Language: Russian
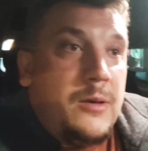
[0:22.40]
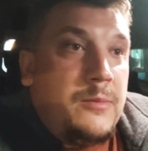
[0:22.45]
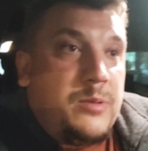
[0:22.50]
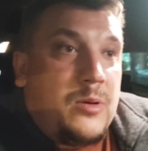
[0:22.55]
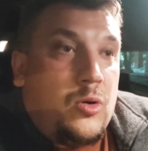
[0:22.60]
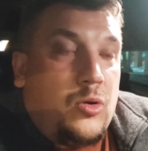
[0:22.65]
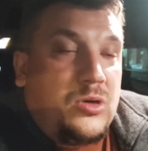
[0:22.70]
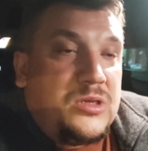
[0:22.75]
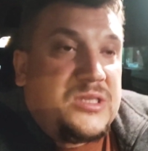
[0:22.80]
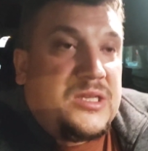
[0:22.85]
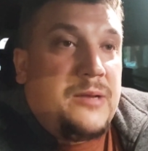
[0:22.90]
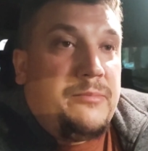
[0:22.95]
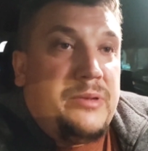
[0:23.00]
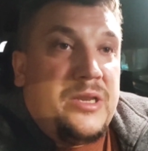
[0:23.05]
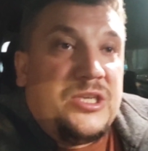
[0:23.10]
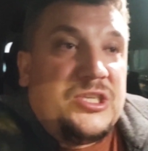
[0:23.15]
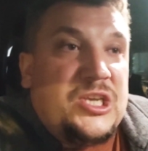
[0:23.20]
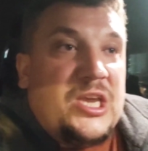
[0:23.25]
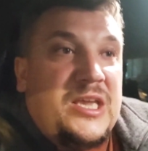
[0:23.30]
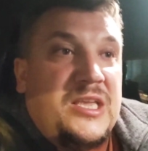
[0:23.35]
просто
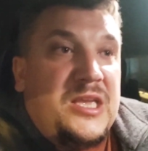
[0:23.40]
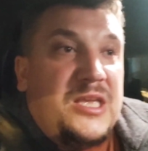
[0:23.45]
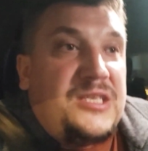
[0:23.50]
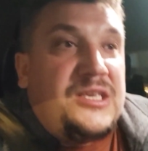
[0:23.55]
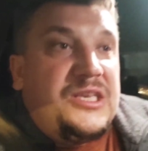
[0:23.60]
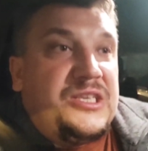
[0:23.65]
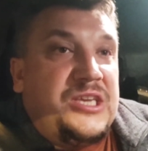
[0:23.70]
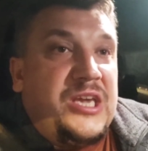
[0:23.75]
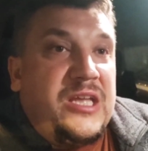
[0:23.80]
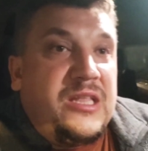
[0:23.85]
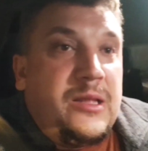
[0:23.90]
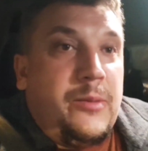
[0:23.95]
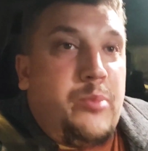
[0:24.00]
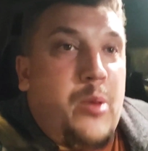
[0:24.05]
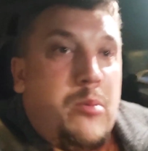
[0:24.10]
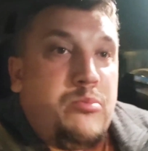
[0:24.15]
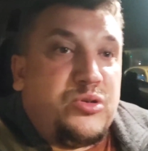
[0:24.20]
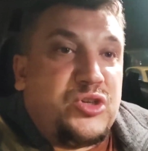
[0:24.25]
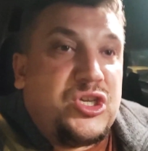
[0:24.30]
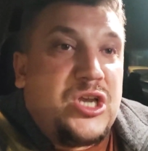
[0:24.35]
обречение детей на
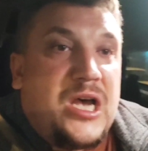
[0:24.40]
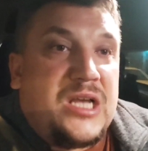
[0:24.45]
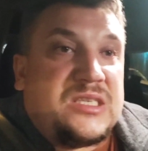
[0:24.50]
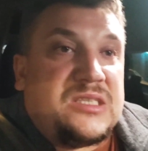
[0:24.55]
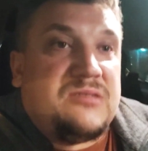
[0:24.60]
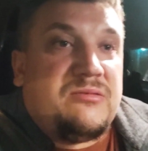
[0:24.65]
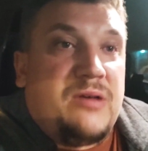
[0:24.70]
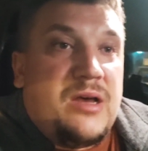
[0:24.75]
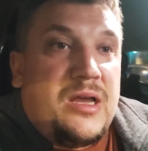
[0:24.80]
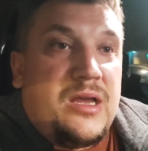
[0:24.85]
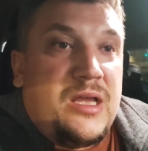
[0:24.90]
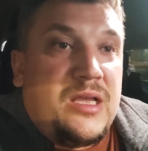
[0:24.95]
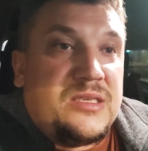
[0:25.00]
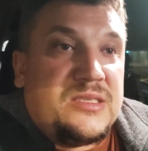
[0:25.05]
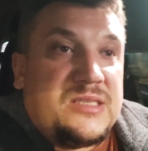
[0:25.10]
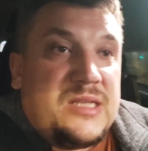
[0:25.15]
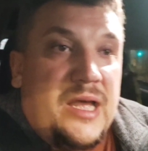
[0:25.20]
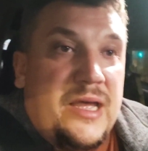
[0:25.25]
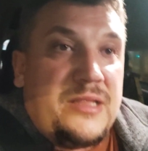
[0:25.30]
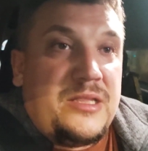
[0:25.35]
бомжатство, я не
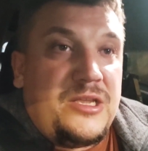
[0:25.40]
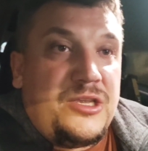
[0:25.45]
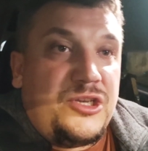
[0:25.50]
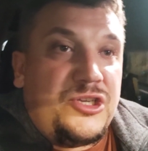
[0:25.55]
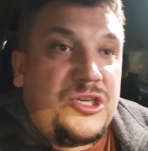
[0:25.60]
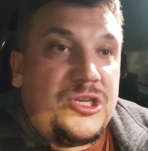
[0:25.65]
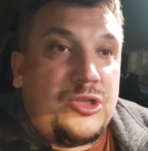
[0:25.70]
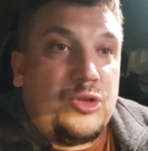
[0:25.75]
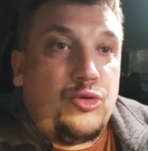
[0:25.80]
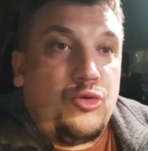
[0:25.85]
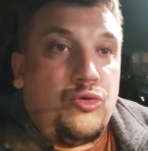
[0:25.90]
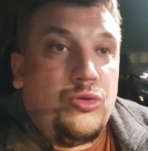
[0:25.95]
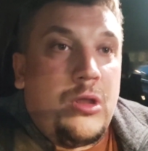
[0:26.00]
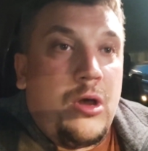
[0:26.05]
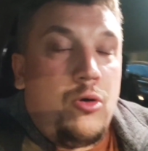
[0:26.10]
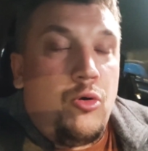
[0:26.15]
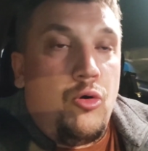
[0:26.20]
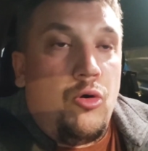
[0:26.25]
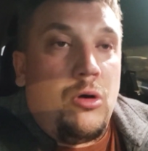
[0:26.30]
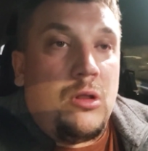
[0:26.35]
знаю, на нищету,
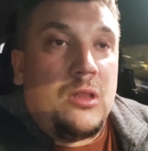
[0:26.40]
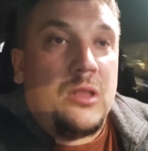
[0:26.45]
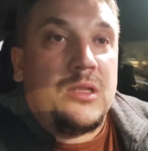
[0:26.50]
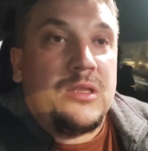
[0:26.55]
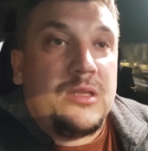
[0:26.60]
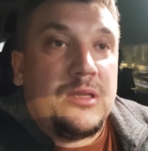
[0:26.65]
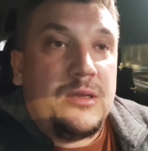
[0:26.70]
на голод.